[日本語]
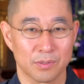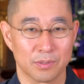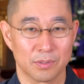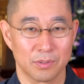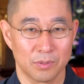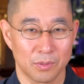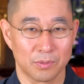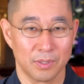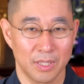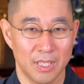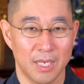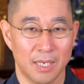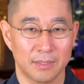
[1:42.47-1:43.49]
鋭く
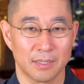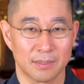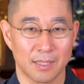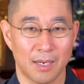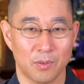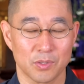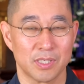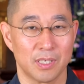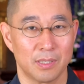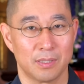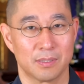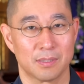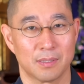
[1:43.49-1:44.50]
言い当てた教え
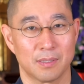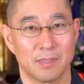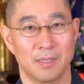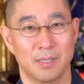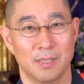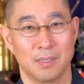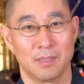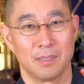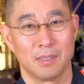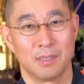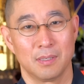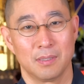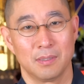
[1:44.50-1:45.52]
です。
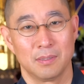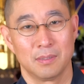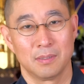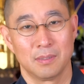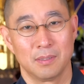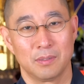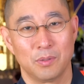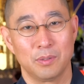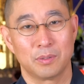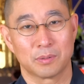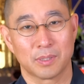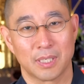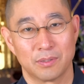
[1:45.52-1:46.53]
どういう
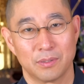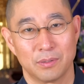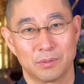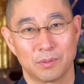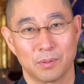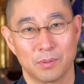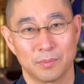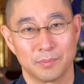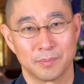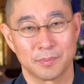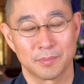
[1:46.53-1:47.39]
ことかというと、